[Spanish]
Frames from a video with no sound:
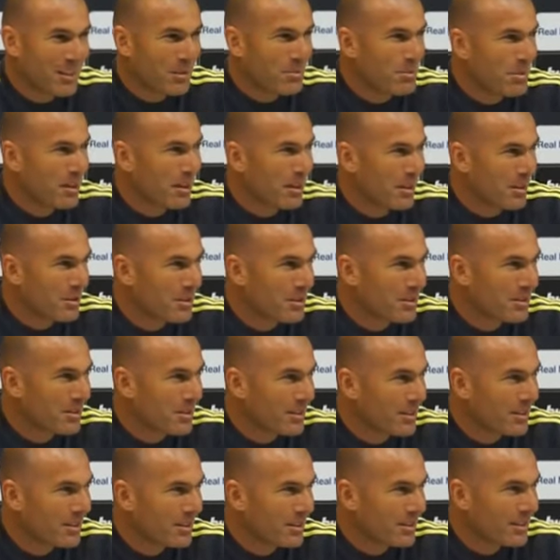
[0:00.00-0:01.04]
también a
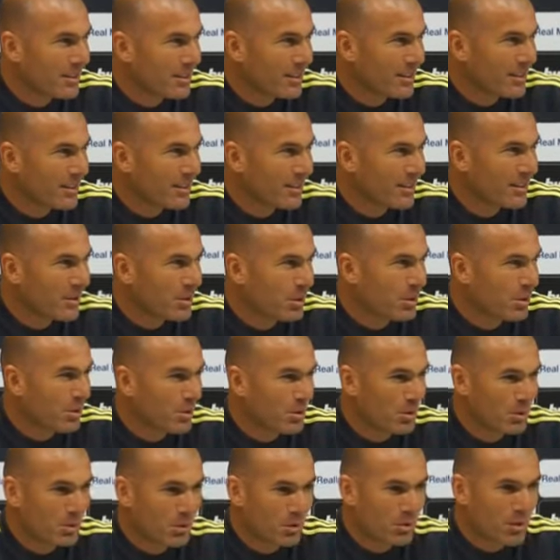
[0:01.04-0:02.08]
veces. Eh, yo
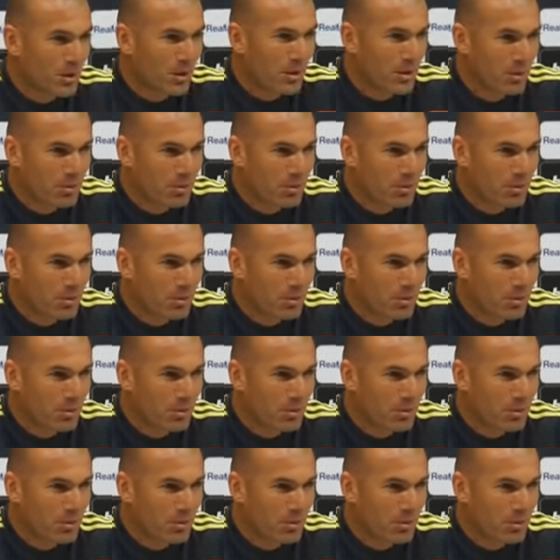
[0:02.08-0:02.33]
conozco bien